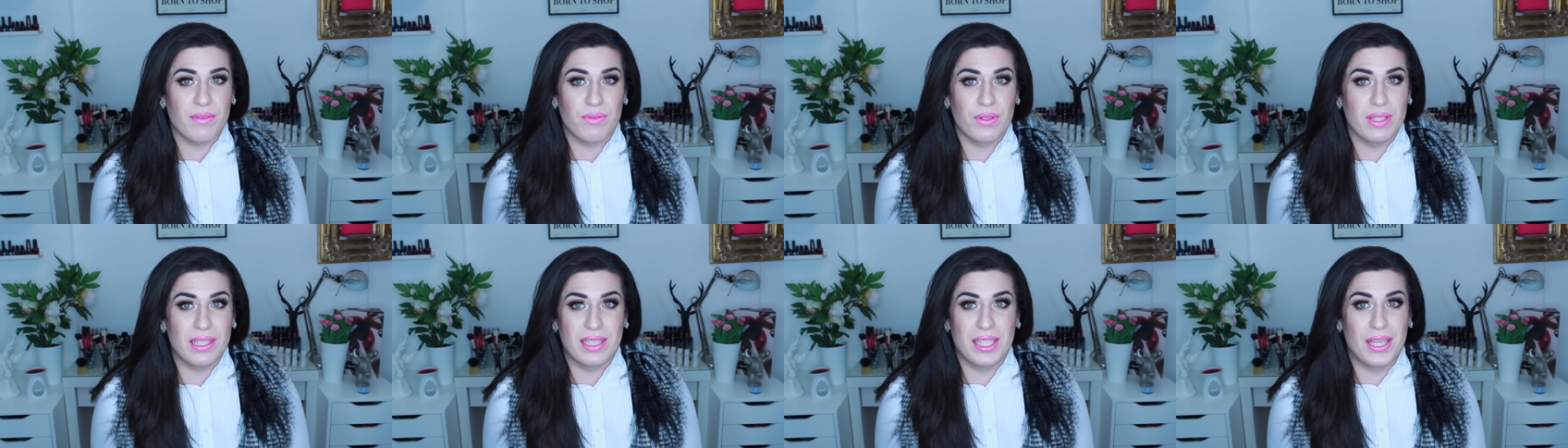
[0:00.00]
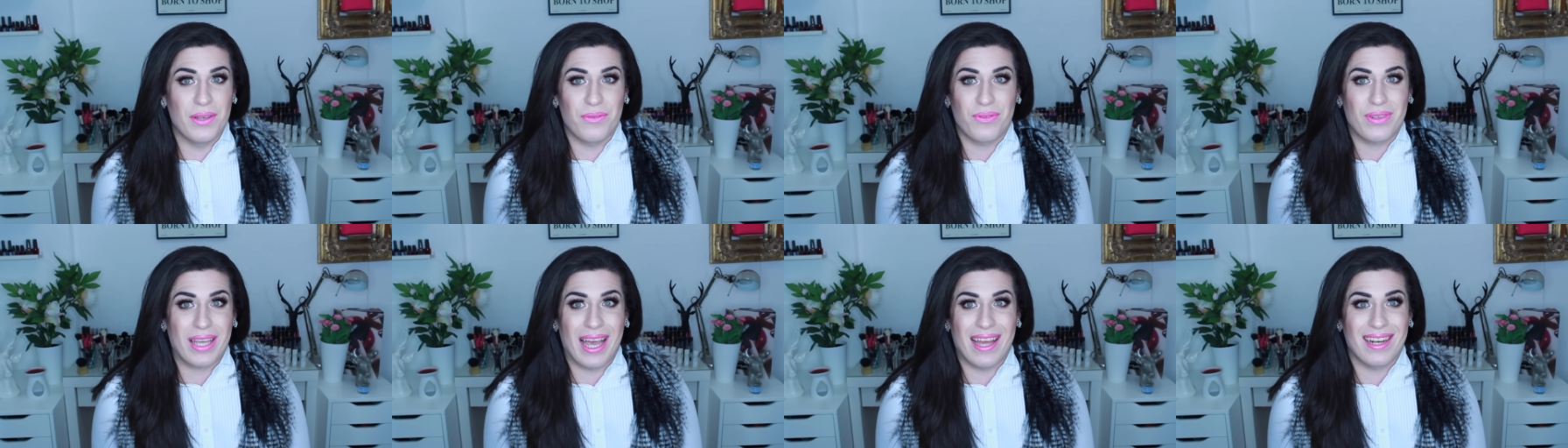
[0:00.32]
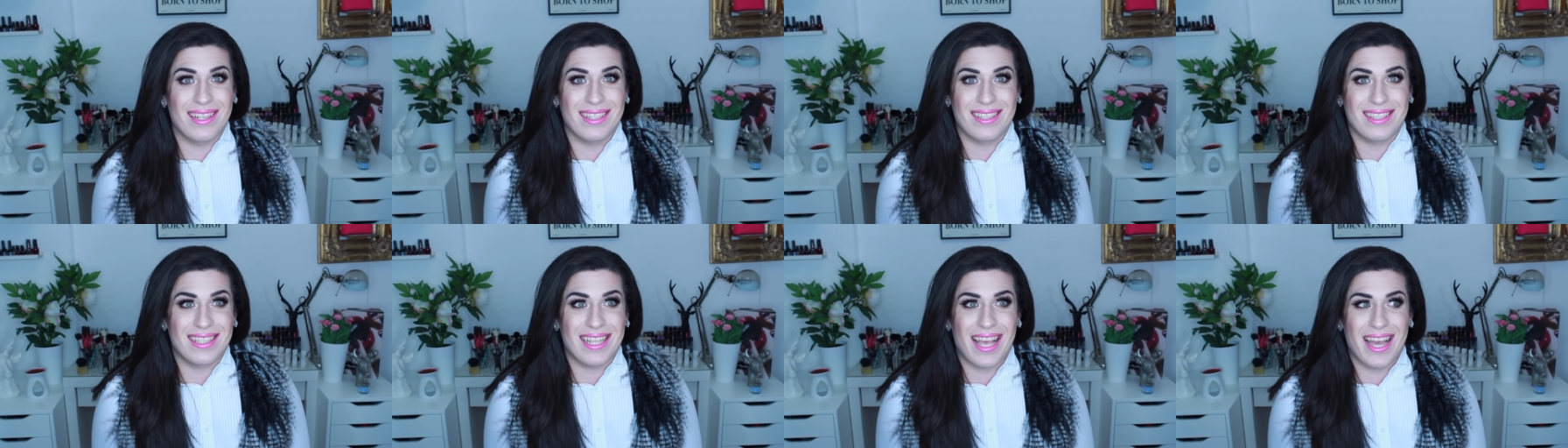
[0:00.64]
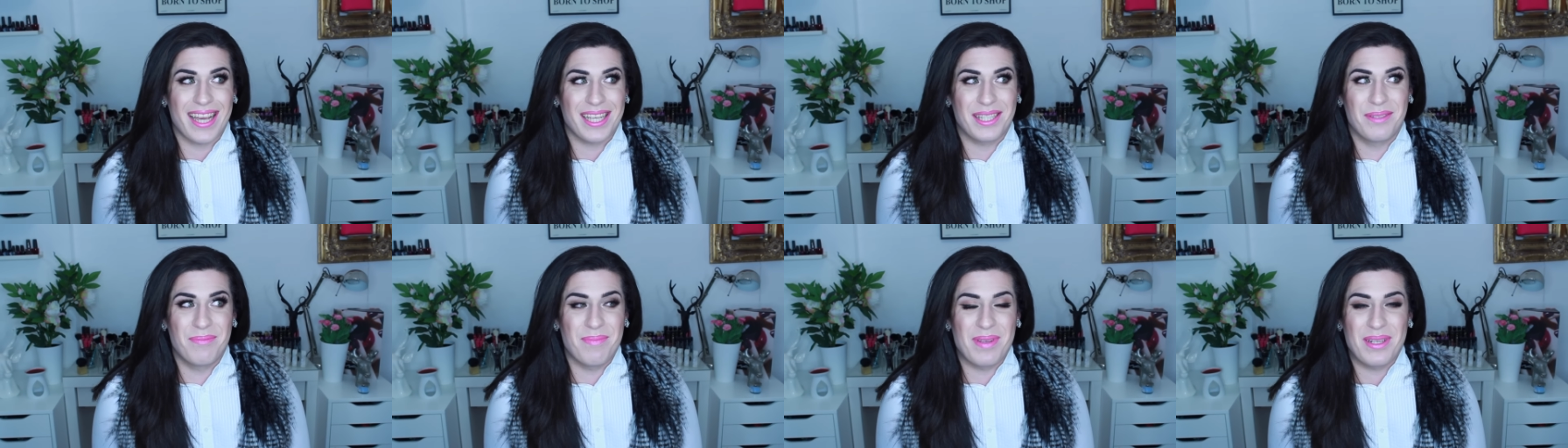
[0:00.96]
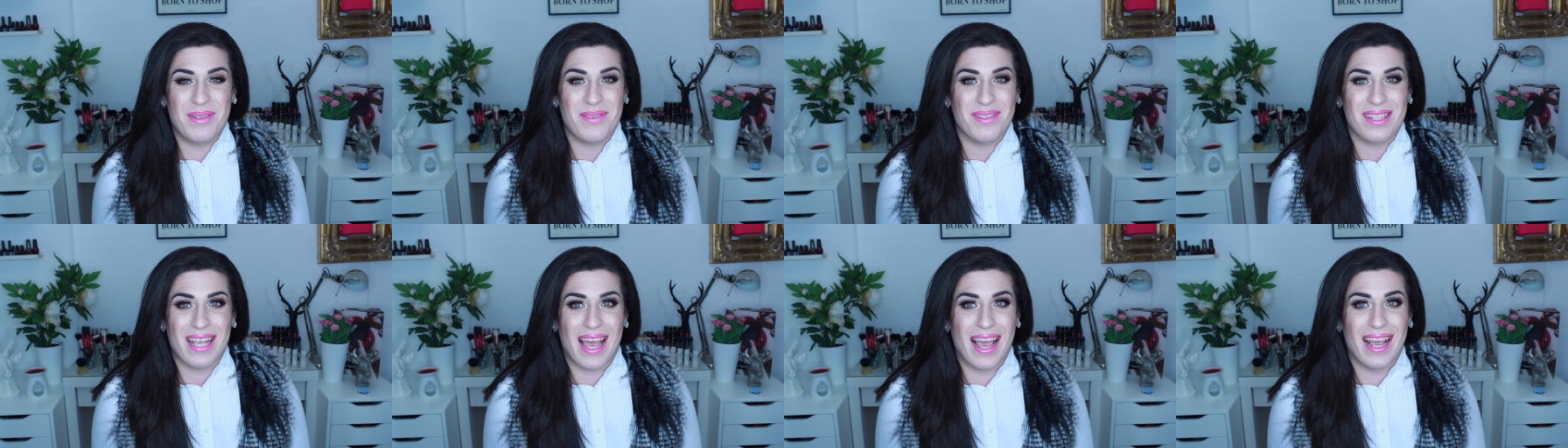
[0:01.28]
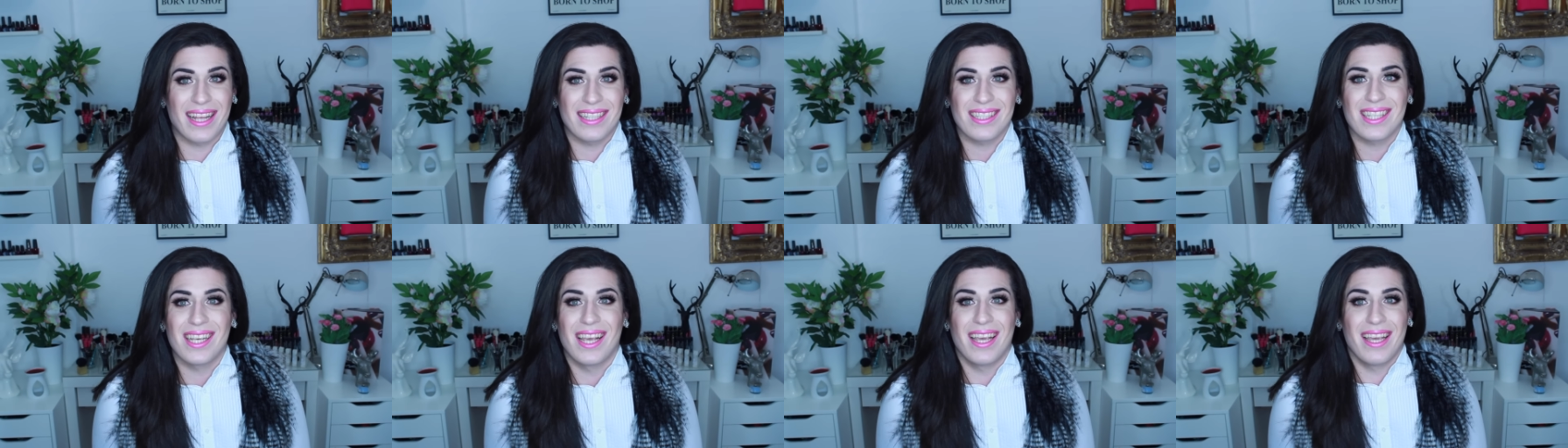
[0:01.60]
definitiv keine Size minus
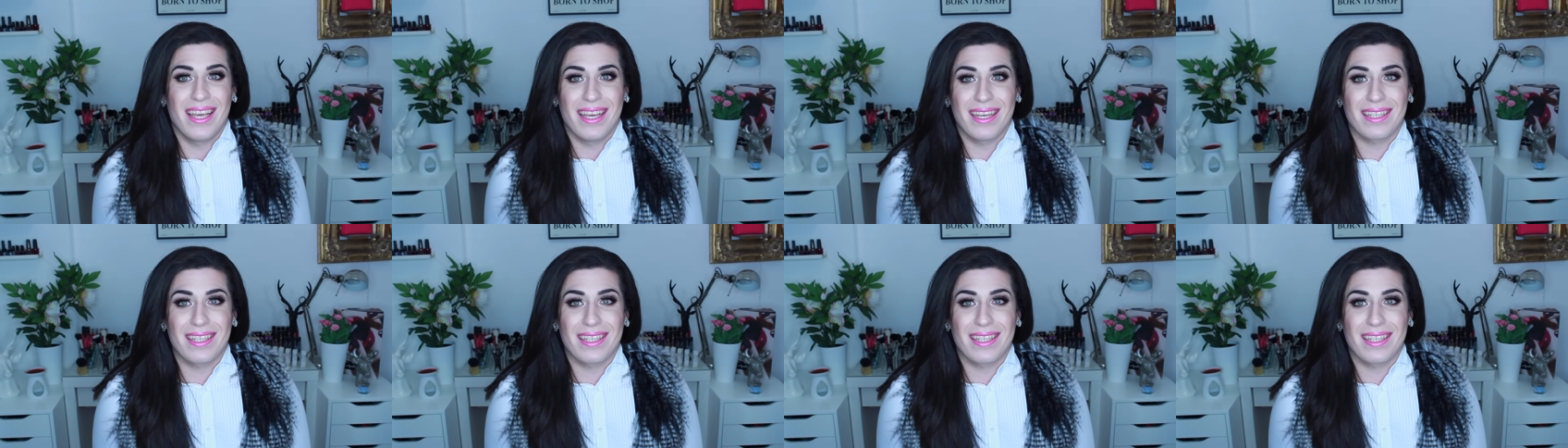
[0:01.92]
1.